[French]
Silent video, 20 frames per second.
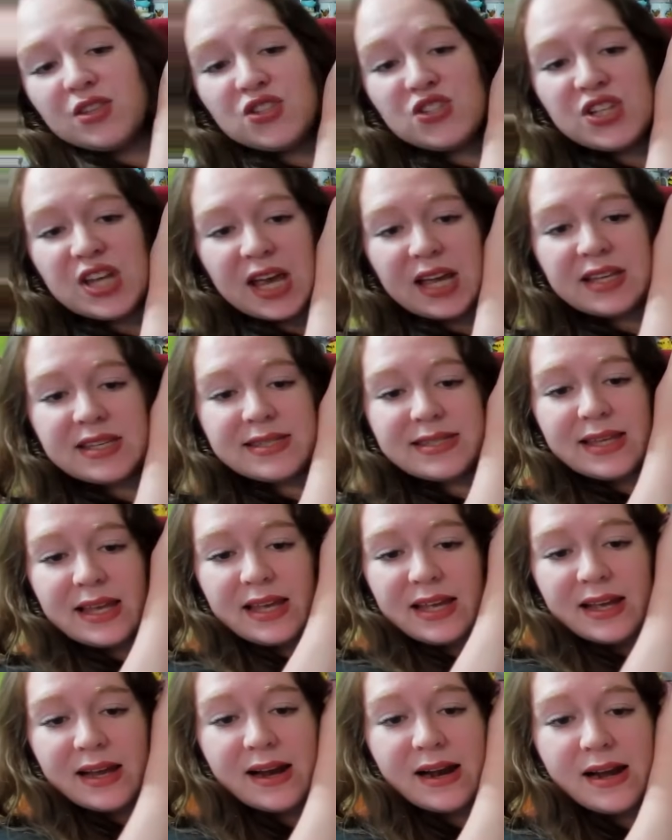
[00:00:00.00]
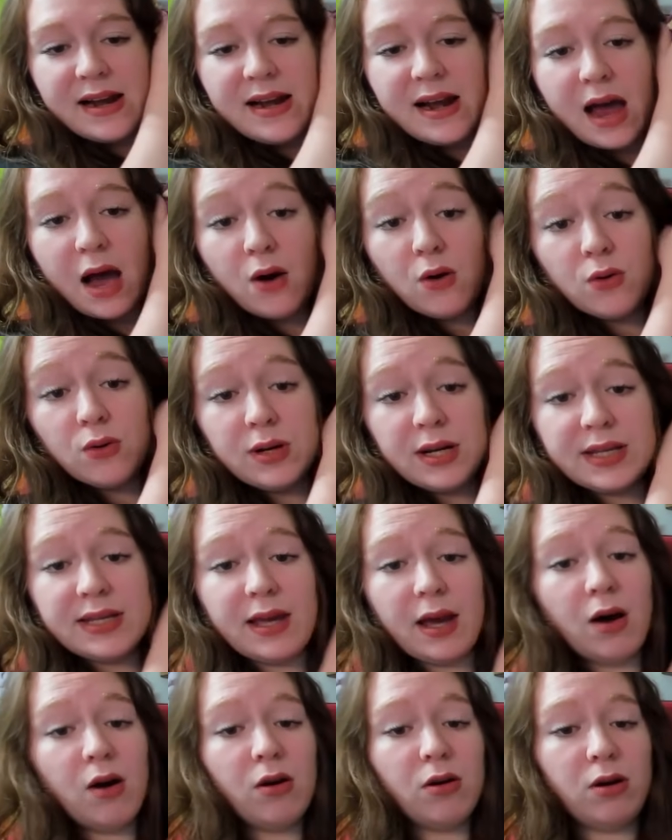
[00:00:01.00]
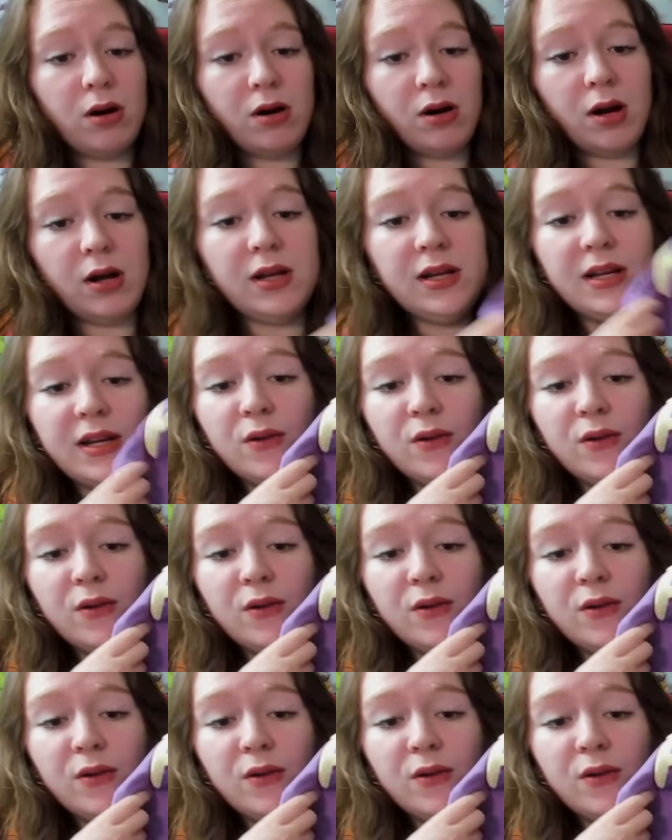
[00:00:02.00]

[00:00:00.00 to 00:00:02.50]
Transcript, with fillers: jersey là-haut, les gars. Oh là là, il est